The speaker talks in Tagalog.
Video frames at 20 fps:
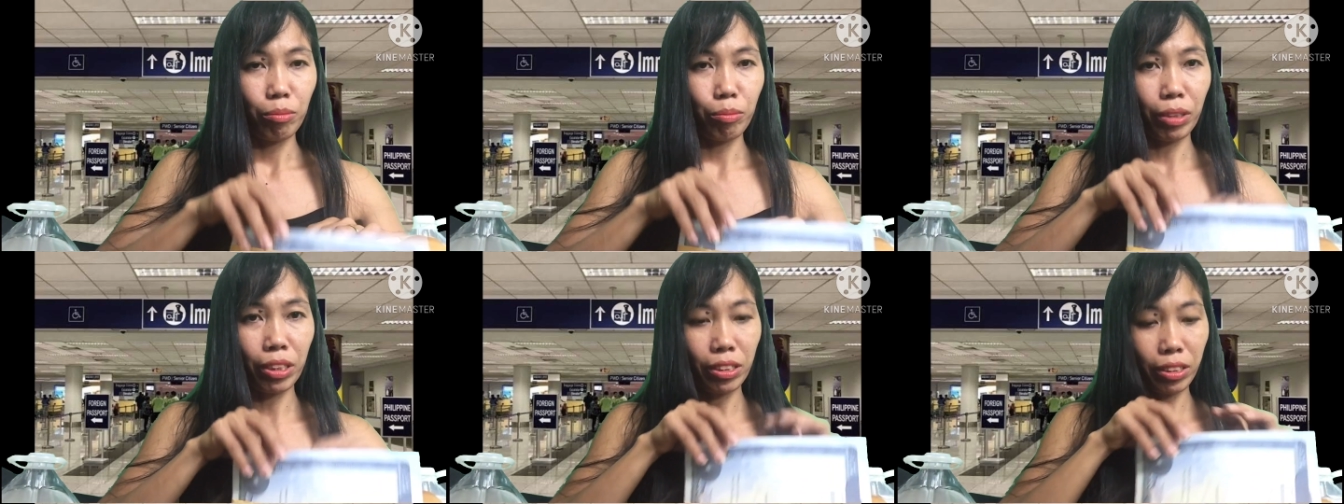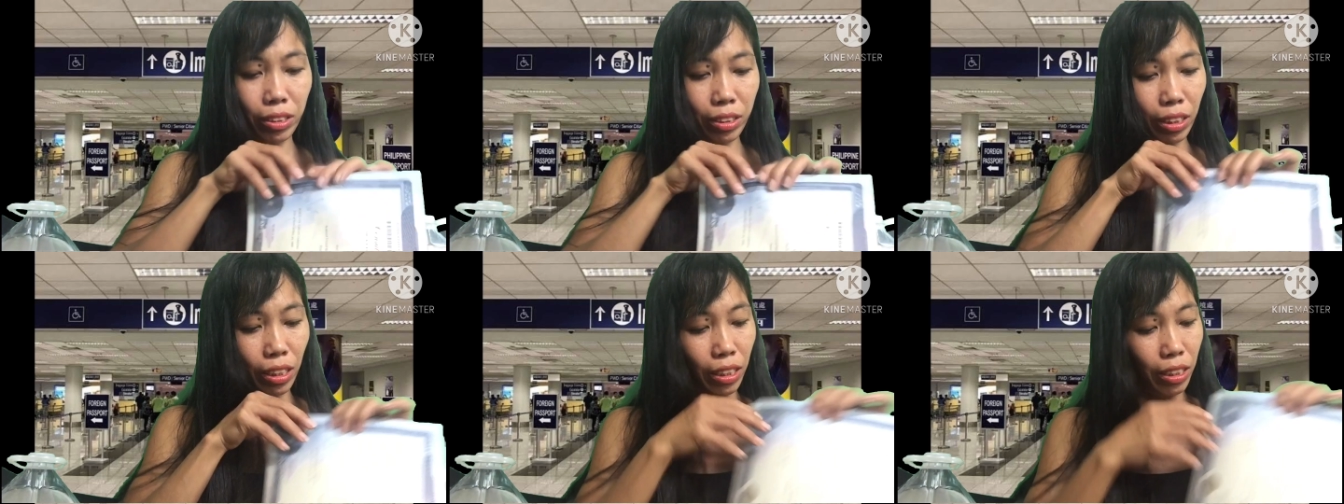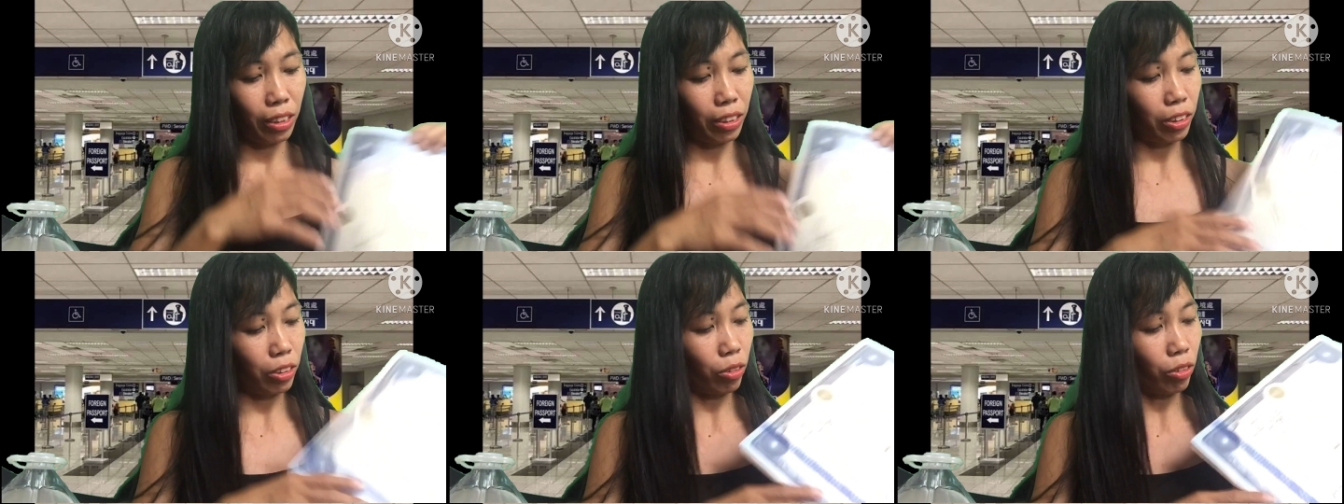my son
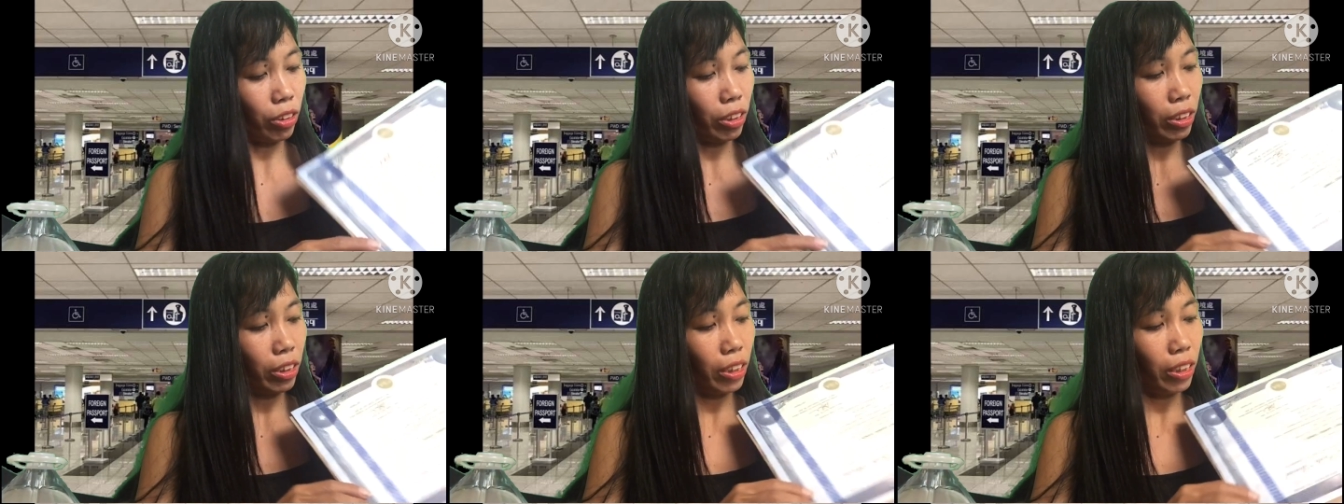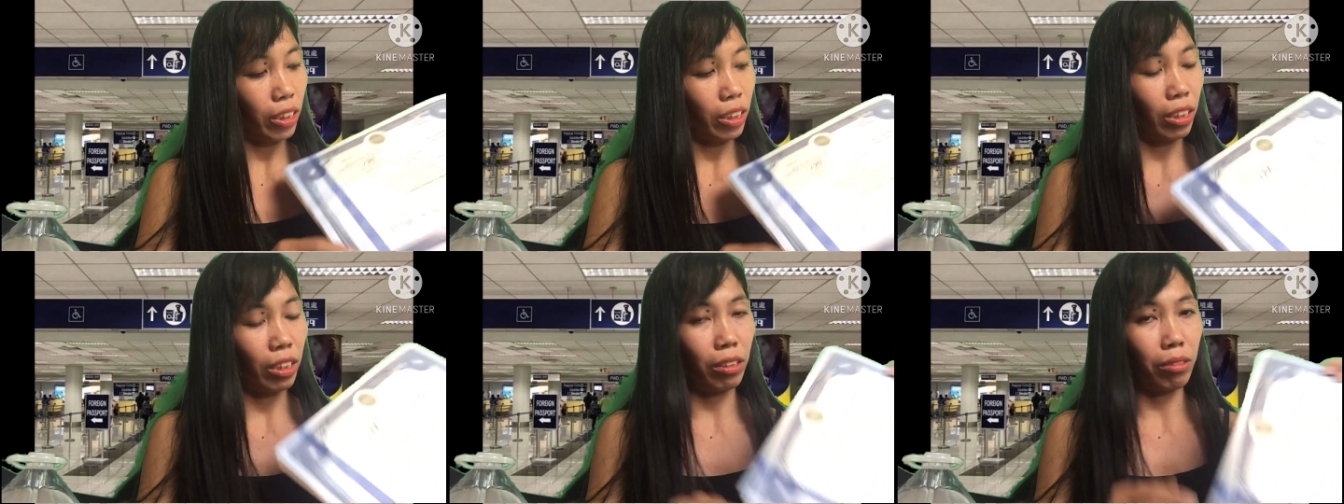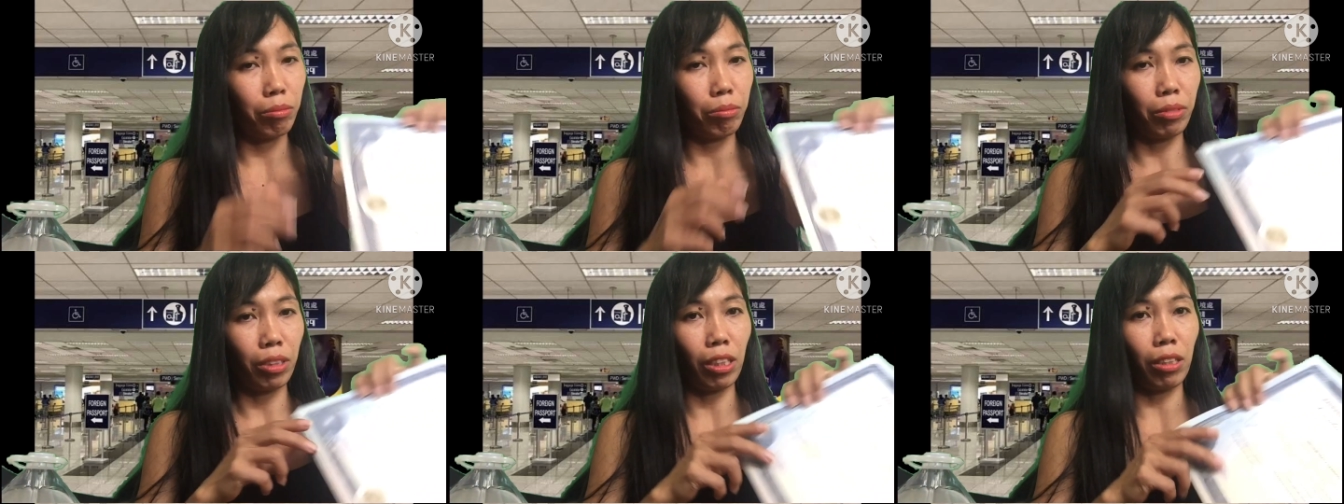is already
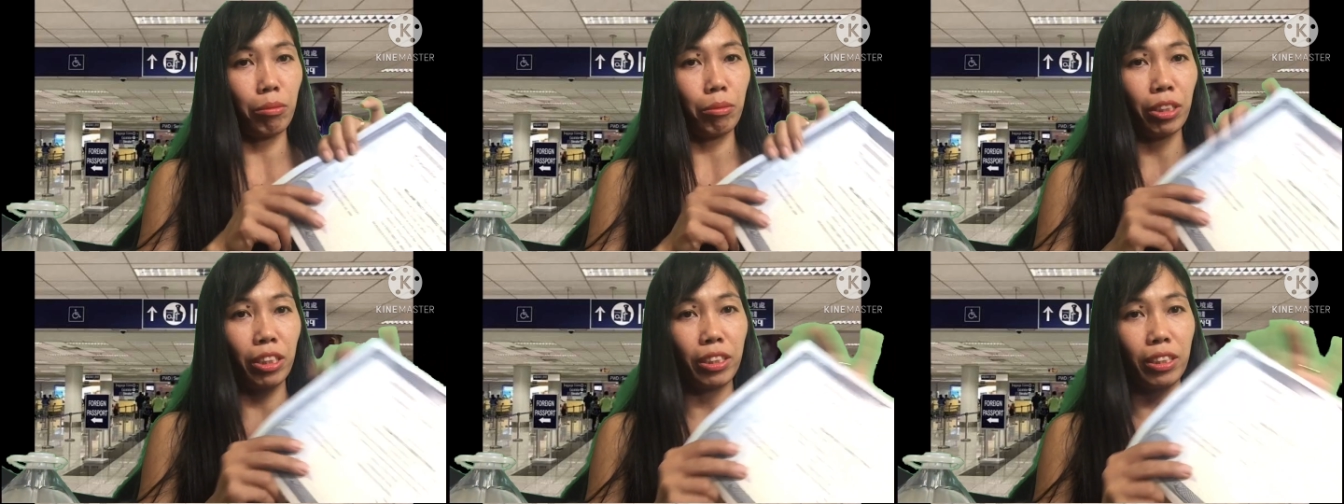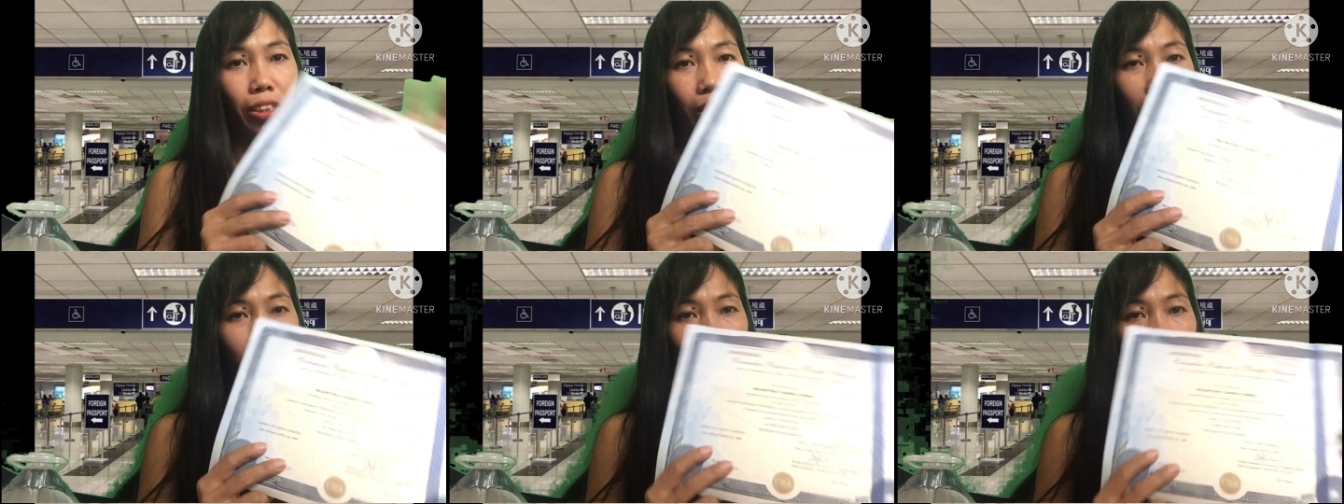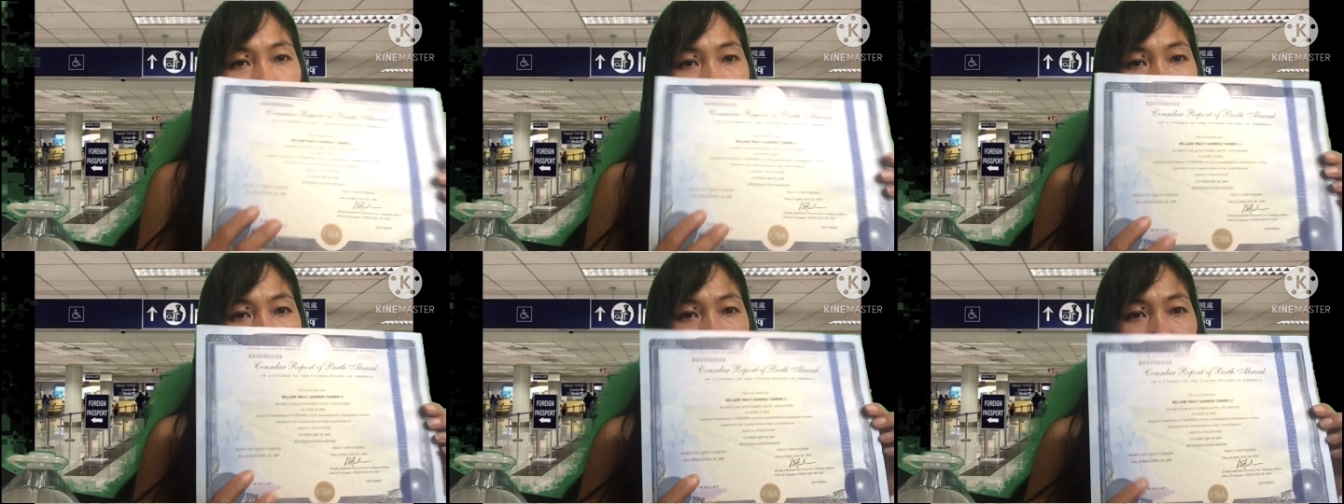um, American
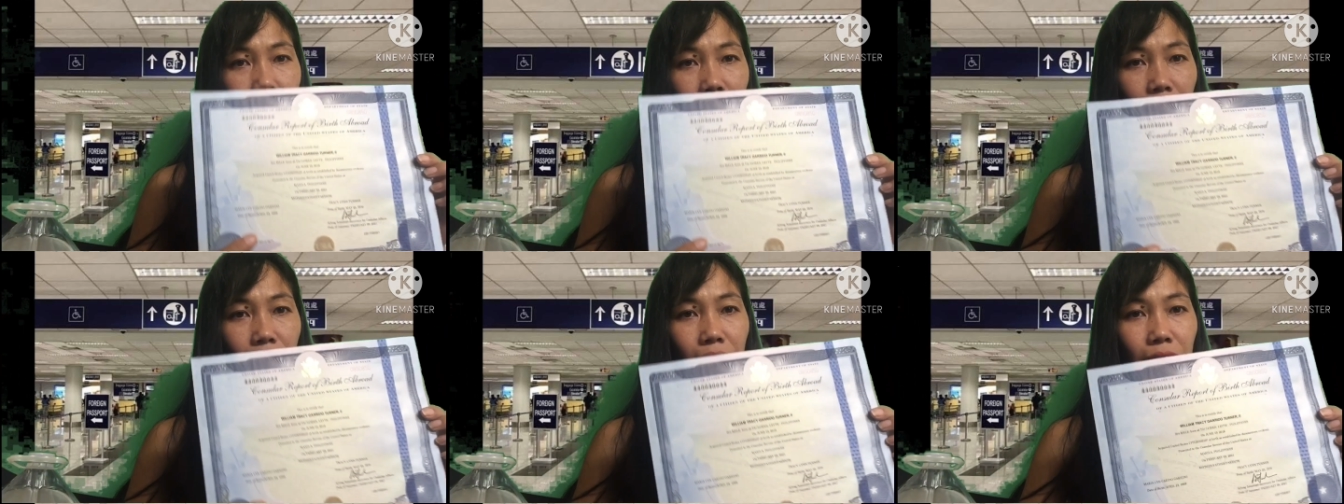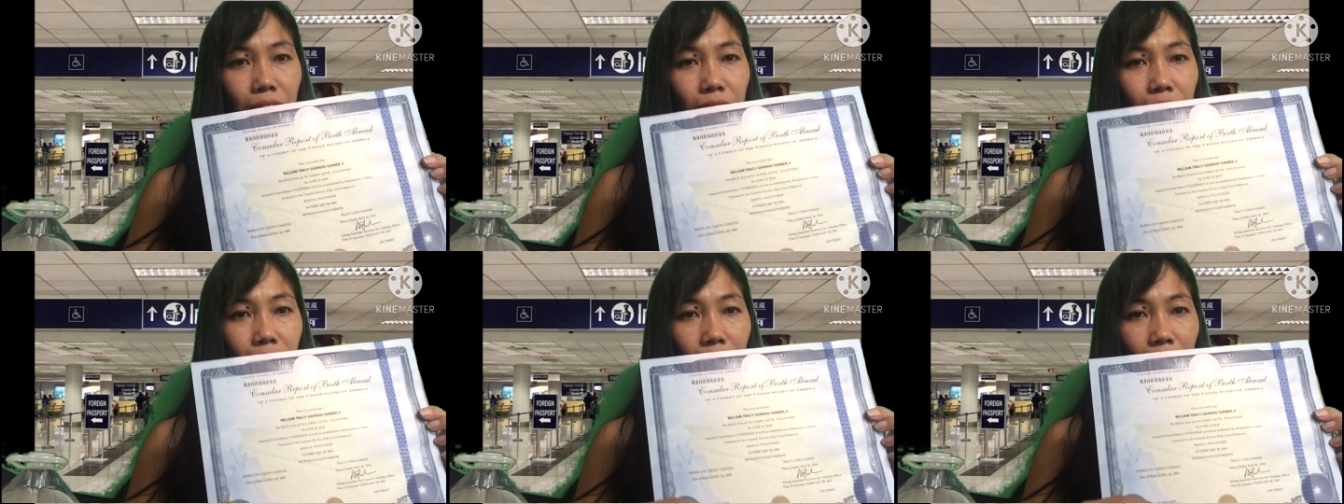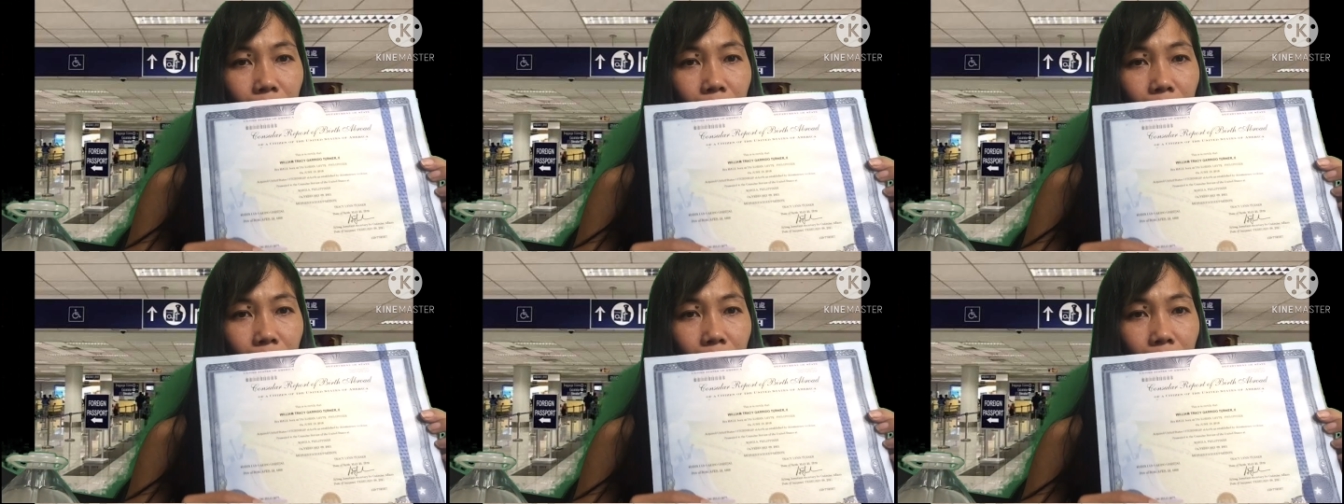citizen.